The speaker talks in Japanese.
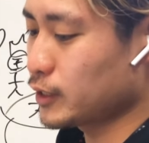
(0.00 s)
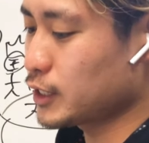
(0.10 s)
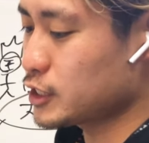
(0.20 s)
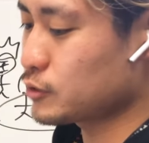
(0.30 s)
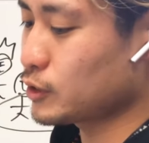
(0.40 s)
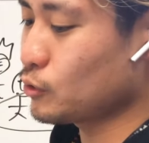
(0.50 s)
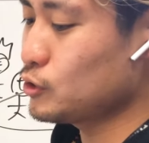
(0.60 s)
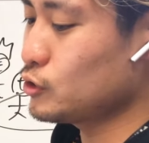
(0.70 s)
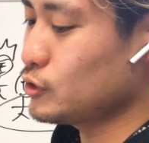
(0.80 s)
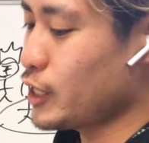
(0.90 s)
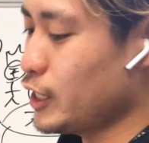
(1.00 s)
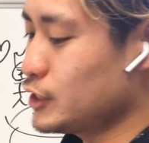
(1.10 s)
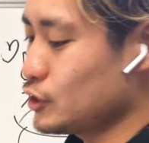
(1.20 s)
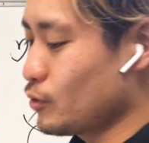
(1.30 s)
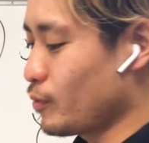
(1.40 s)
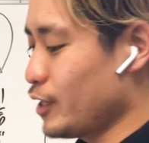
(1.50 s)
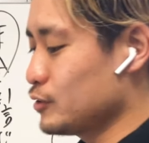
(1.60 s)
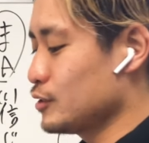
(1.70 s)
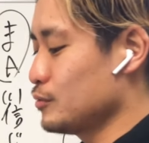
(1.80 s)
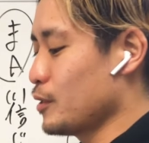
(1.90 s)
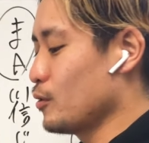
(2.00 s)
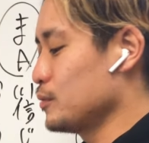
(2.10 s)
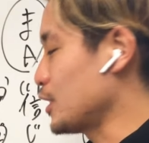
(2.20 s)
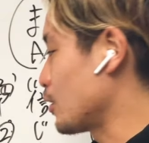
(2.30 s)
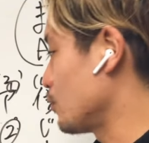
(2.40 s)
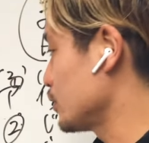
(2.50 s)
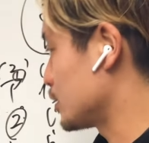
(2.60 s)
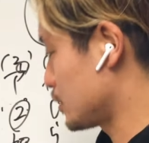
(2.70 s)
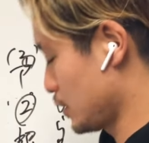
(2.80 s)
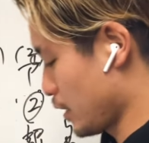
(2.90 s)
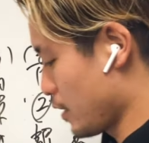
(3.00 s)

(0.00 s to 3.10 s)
私は途中で一度悪い夢を見た。ここです。